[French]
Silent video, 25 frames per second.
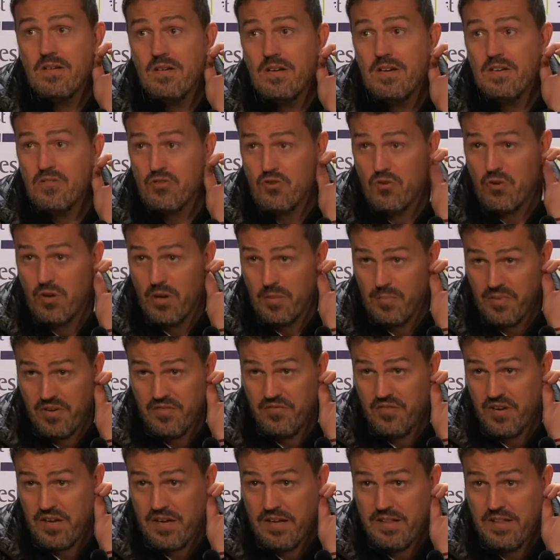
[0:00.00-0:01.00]
Euh, j'aurais
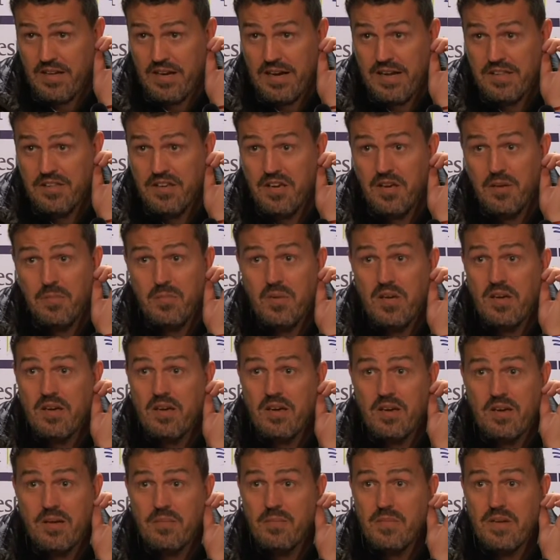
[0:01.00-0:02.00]
préféré gagner,
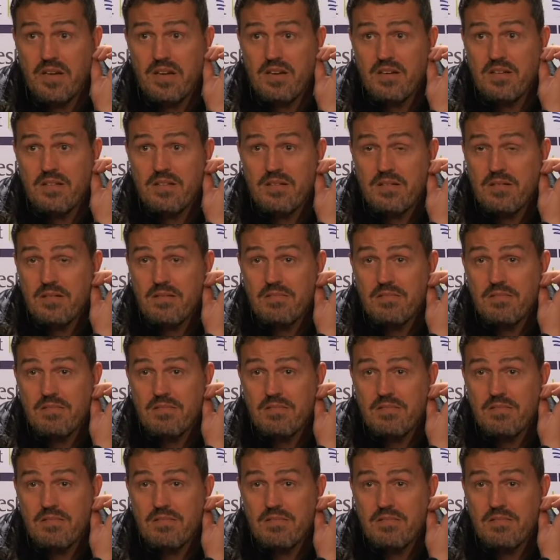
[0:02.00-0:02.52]
mais, mais